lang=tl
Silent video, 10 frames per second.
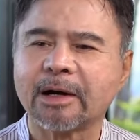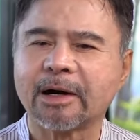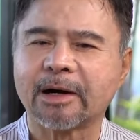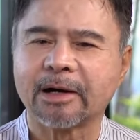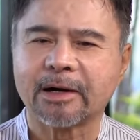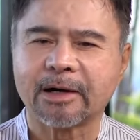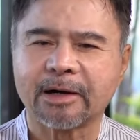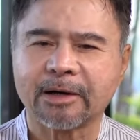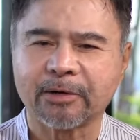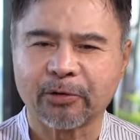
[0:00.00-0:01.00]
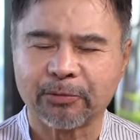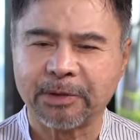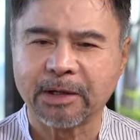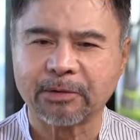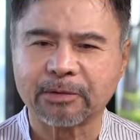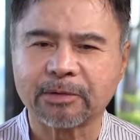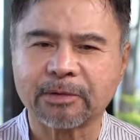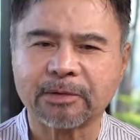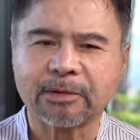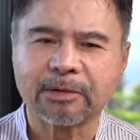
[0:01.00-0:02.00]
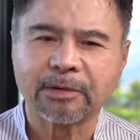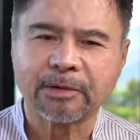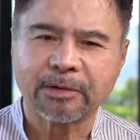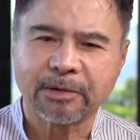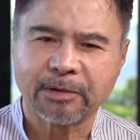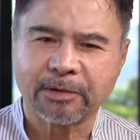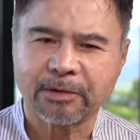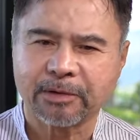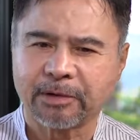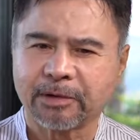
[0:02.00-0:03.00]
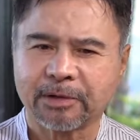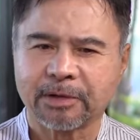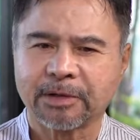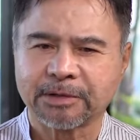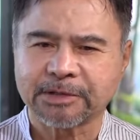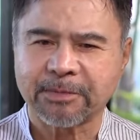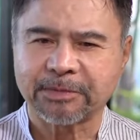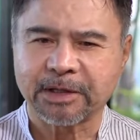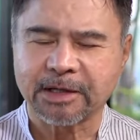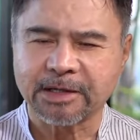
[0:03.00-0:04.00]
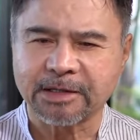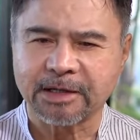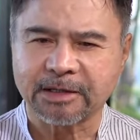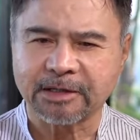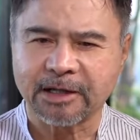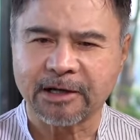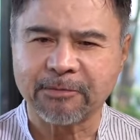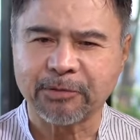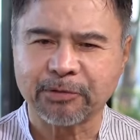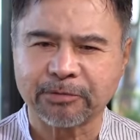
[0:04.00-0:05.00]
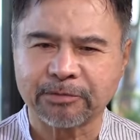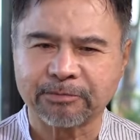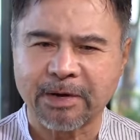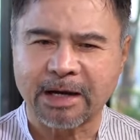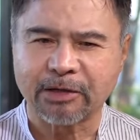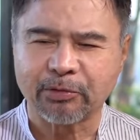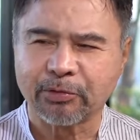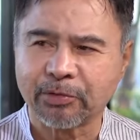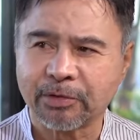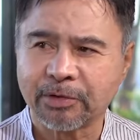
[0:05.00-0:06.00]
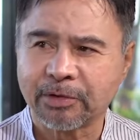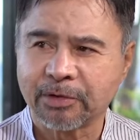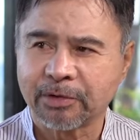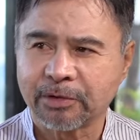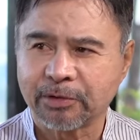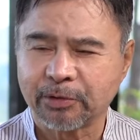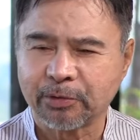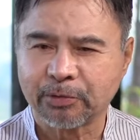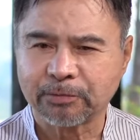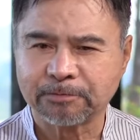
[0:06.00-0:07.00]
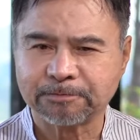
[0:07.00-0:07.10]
uh, ah, overlook or something na hindi natin alam yung value ng